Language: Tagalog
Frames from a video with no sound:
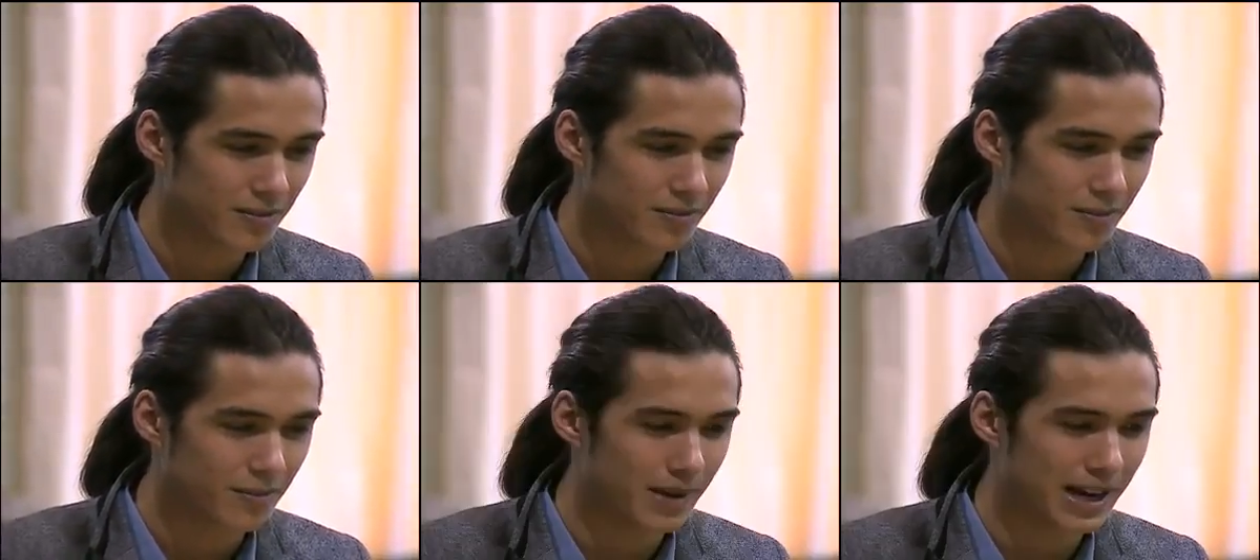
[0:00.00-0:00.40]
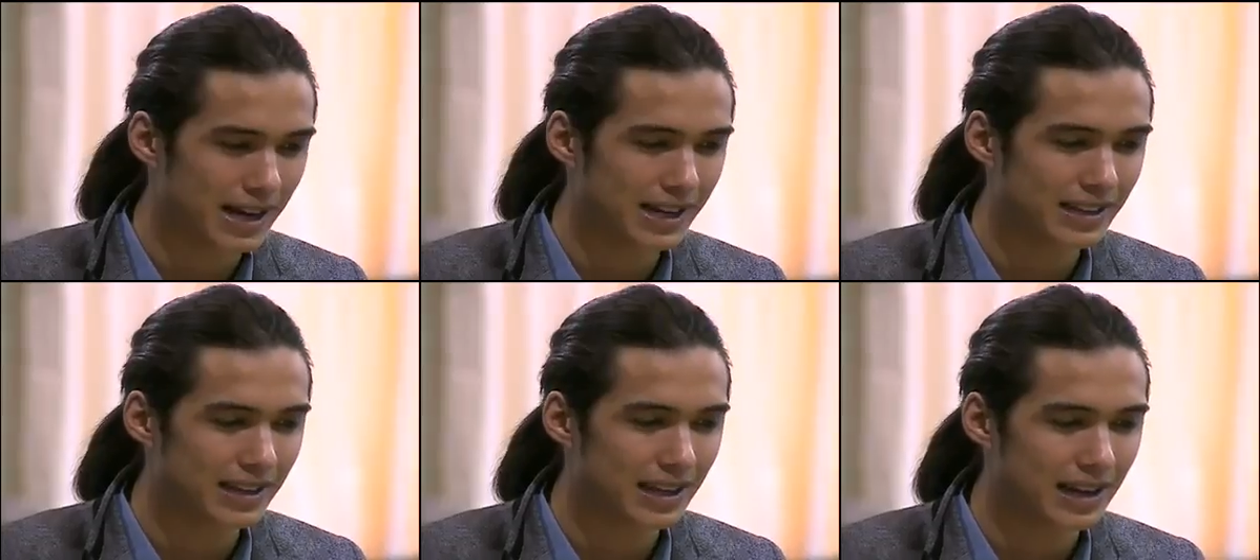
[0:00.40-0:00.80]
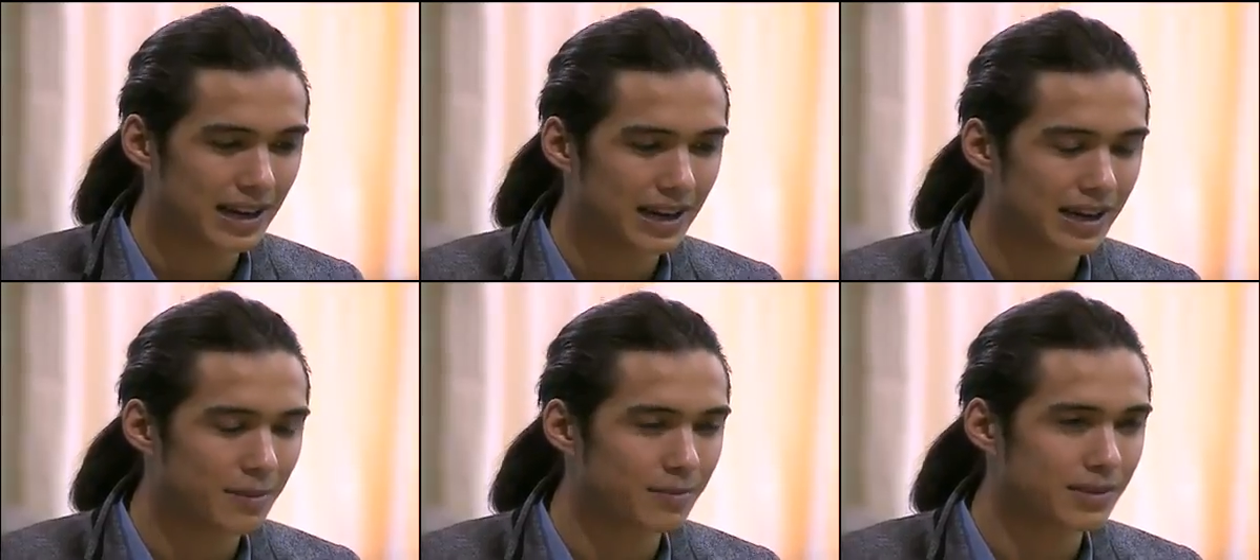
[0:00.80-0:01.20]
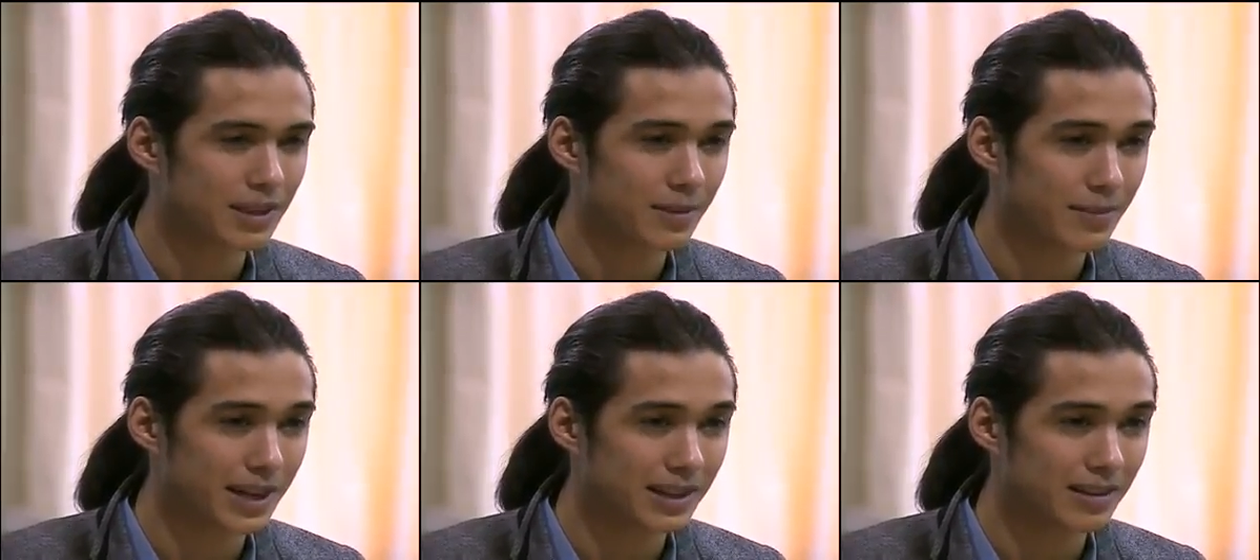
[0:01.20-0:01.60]
may
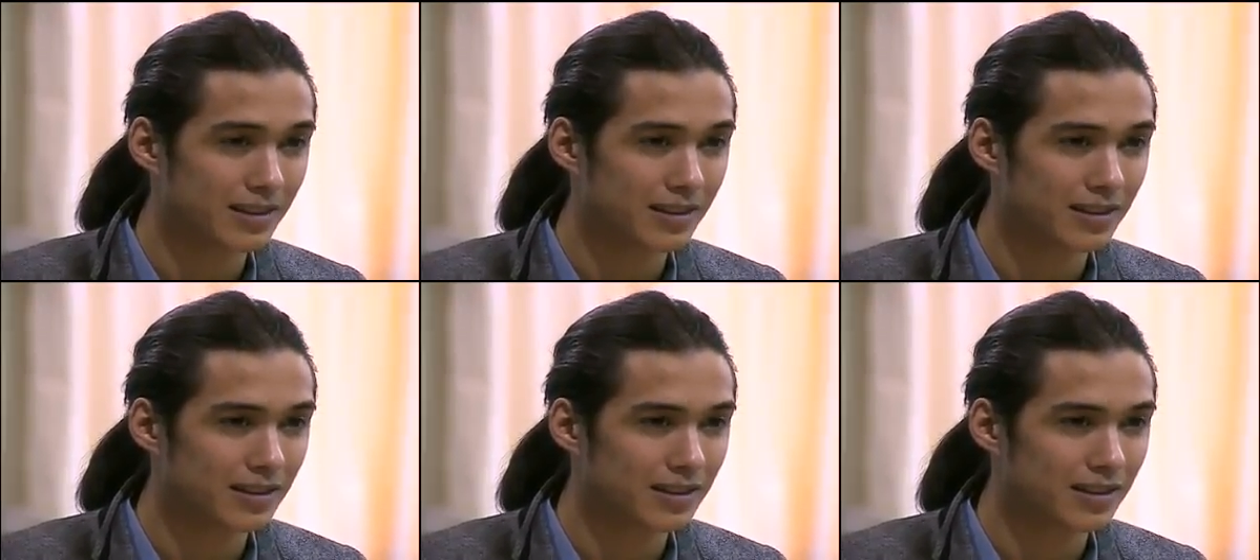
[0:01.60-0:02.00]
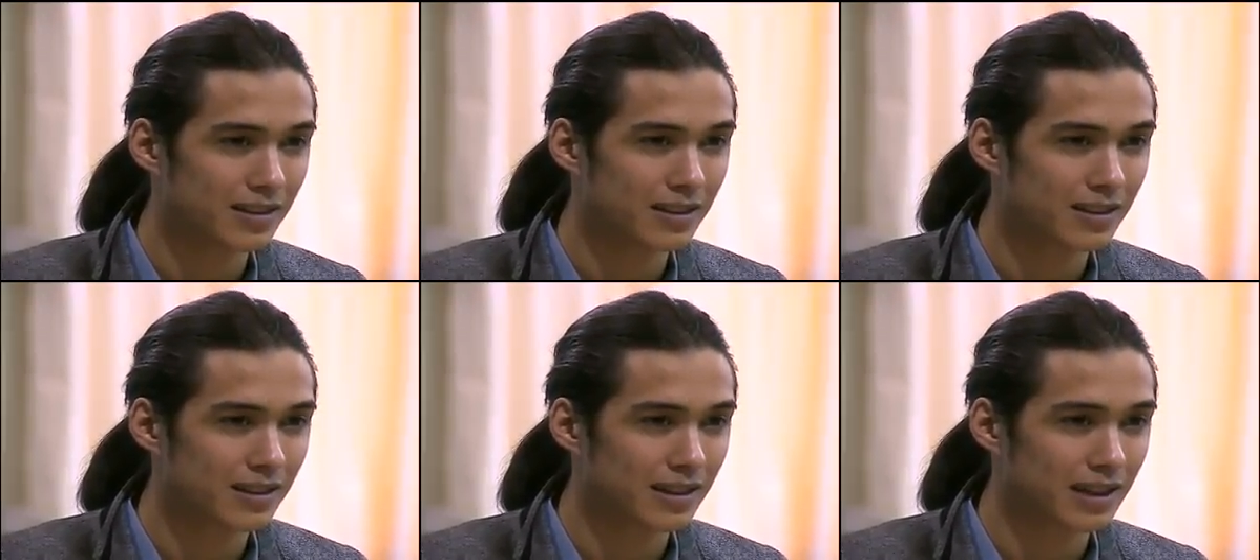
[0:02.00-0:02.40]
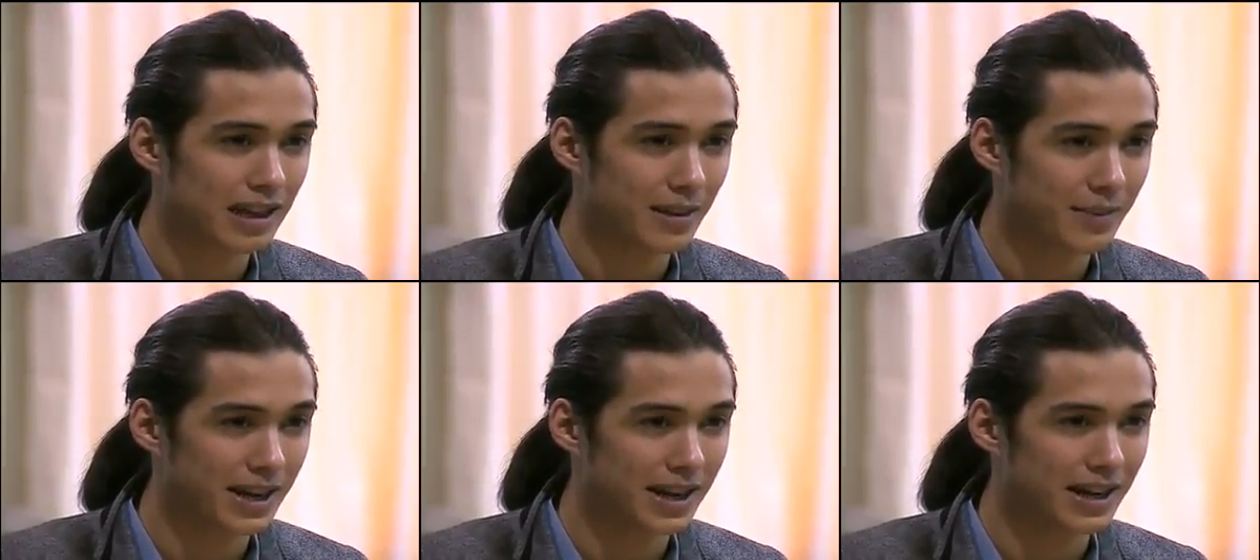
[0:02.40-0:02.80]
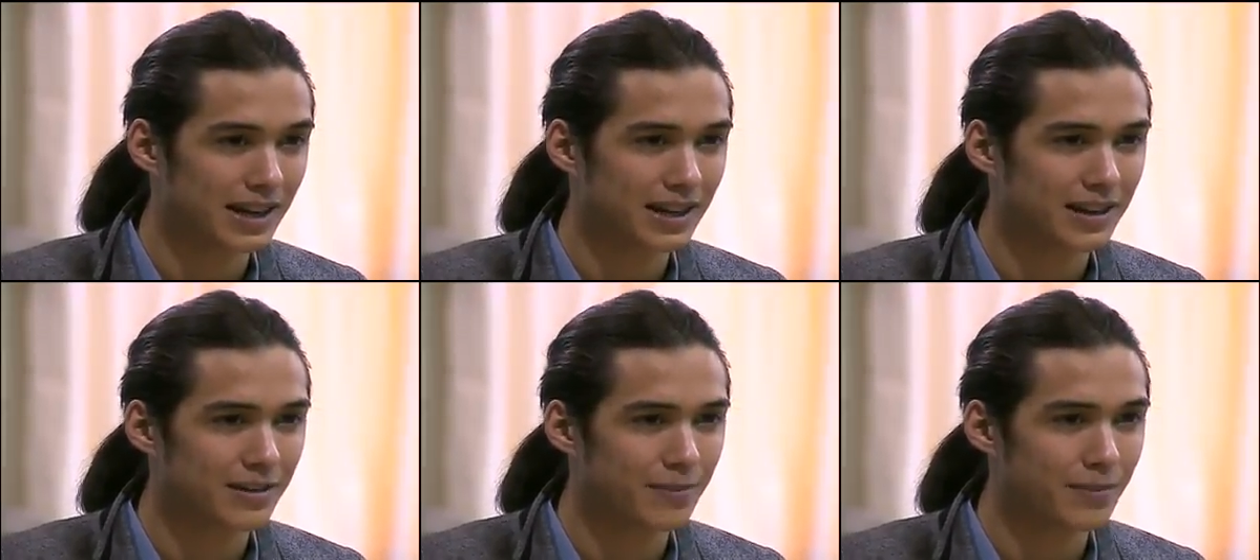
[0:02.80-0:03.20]
nararamdaman ka
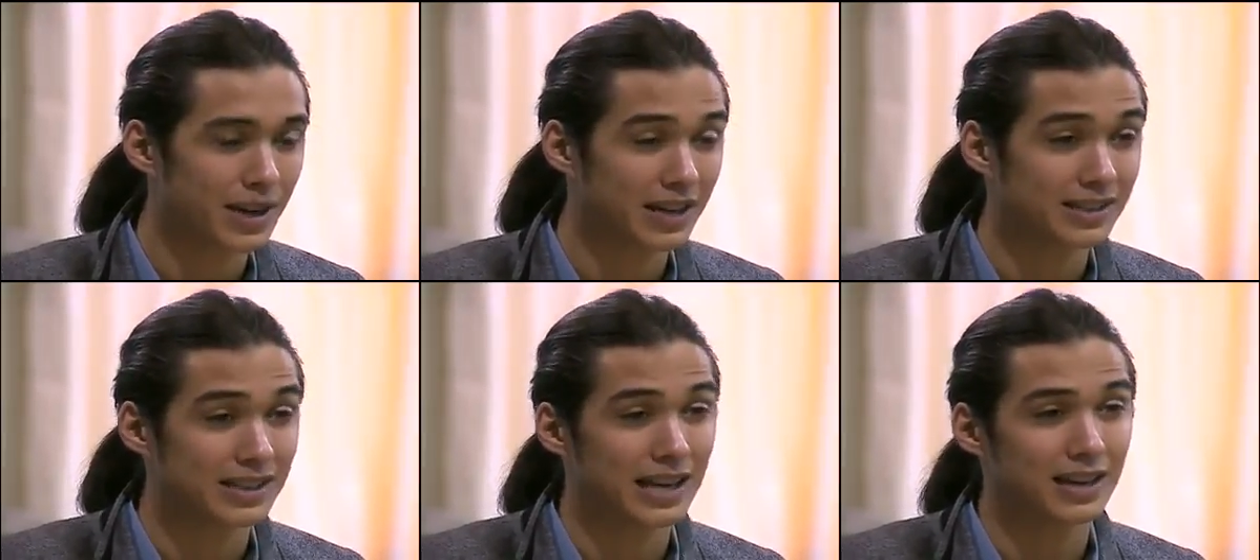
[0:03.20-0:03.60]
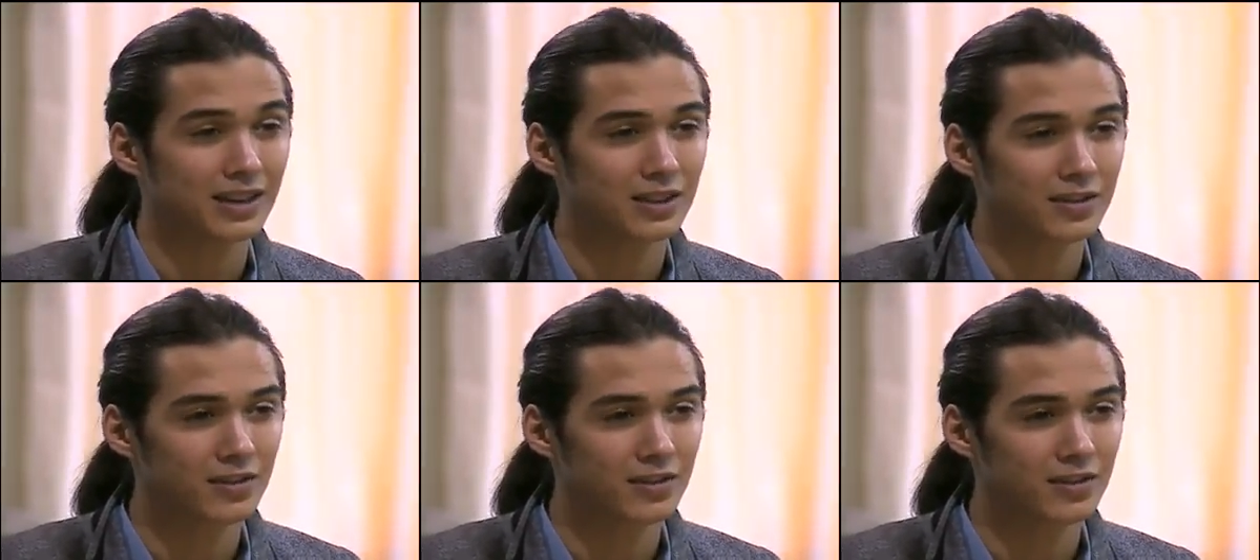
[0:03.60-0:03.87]
ba para sa akin?